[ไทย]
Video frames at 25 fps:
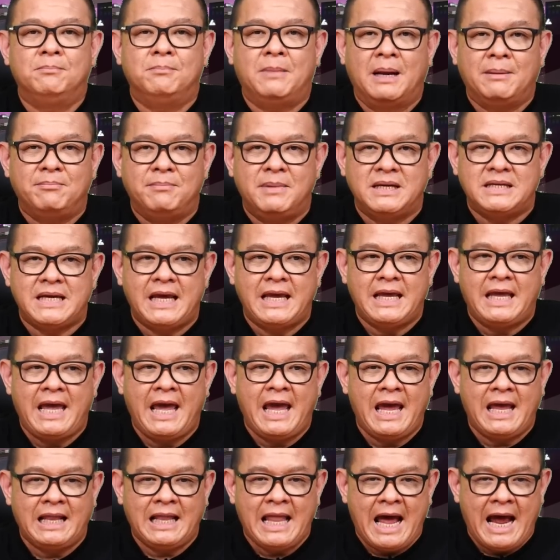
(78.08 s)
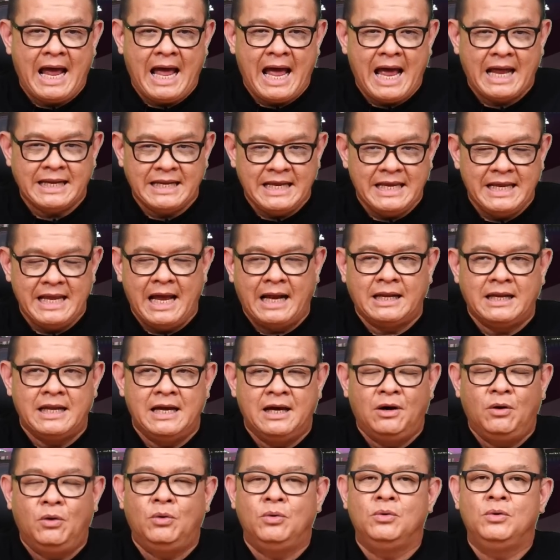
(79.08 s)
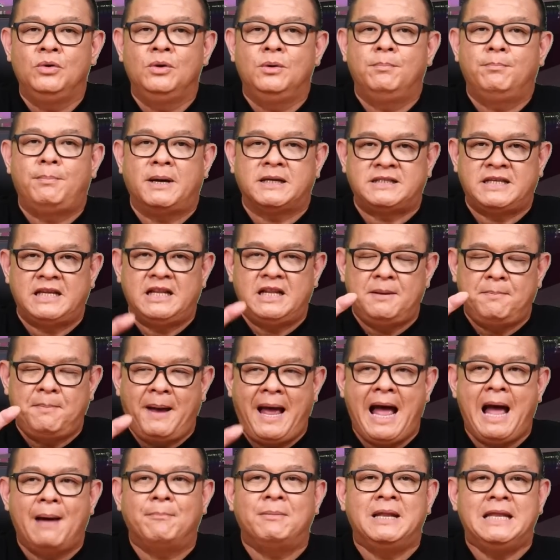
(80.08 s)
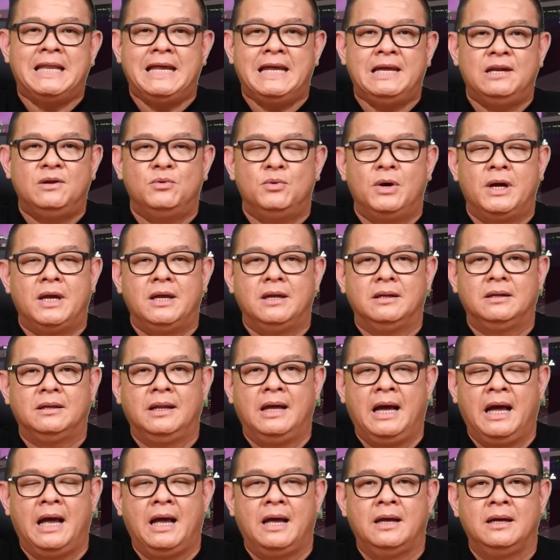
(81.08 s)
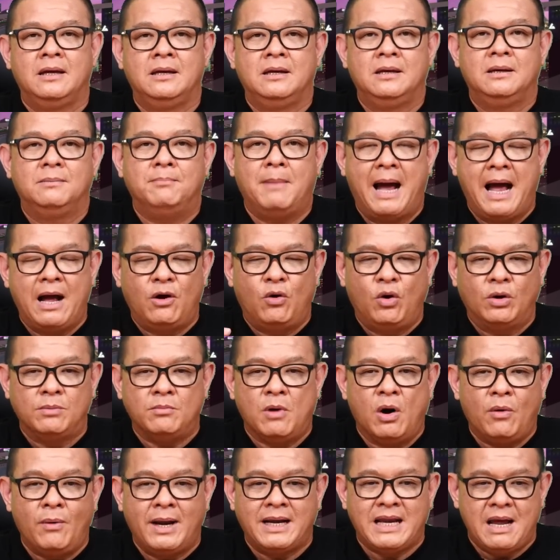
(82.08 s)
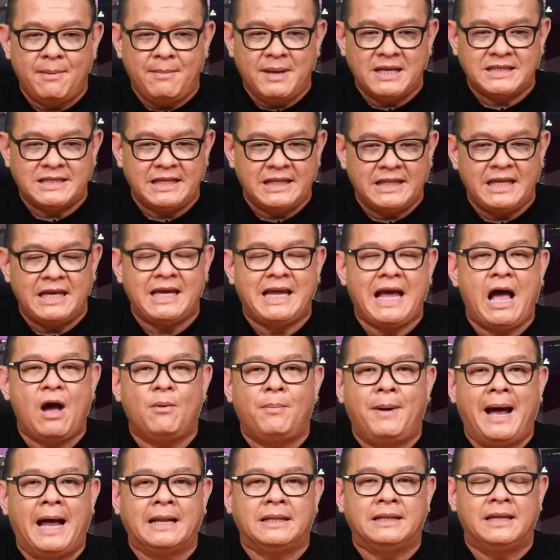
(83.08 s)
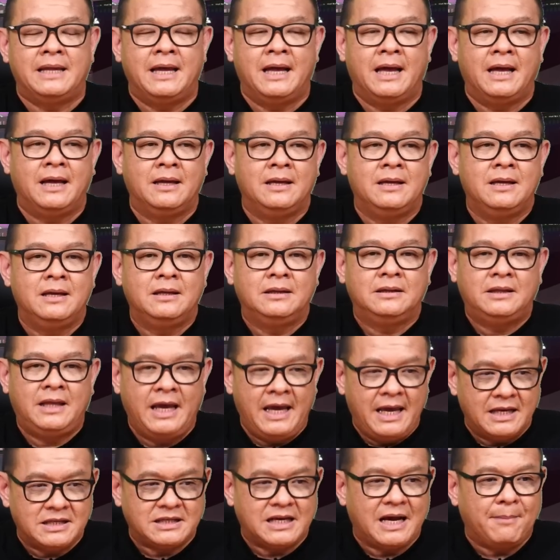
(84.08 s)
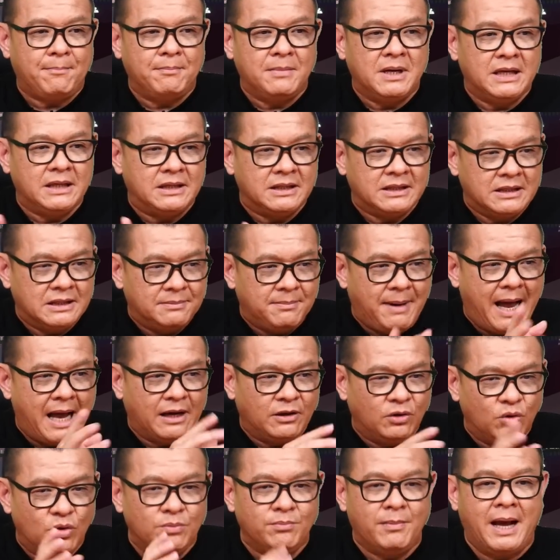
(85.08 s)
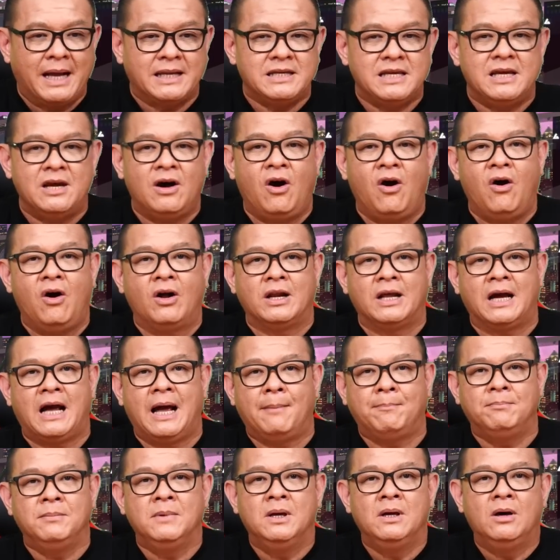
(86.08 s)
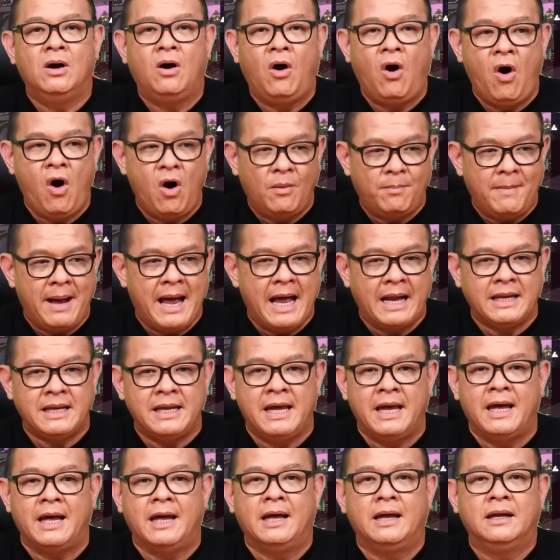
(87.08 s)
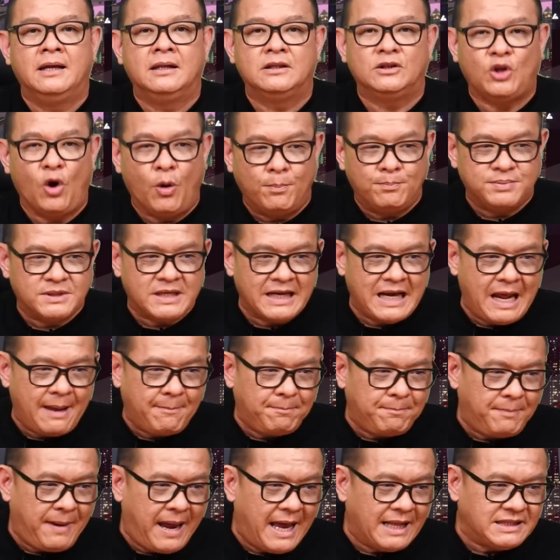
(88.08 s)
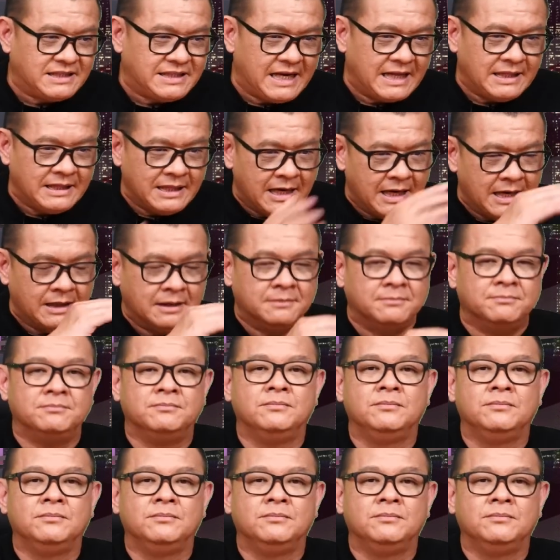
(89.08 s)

มันไม่ใช่แค่ราคาดีอย่างเดียวประสิทธิภาพมันดีด้วยนะฮะบางคนบอกว่า Dimensity เก้าพัน เนี่ยเทสกับมือถือบางรุ่นบางยี่ห้อนะครับออกมาเนี่ยตบ Snap แปด Gen หนึ่ง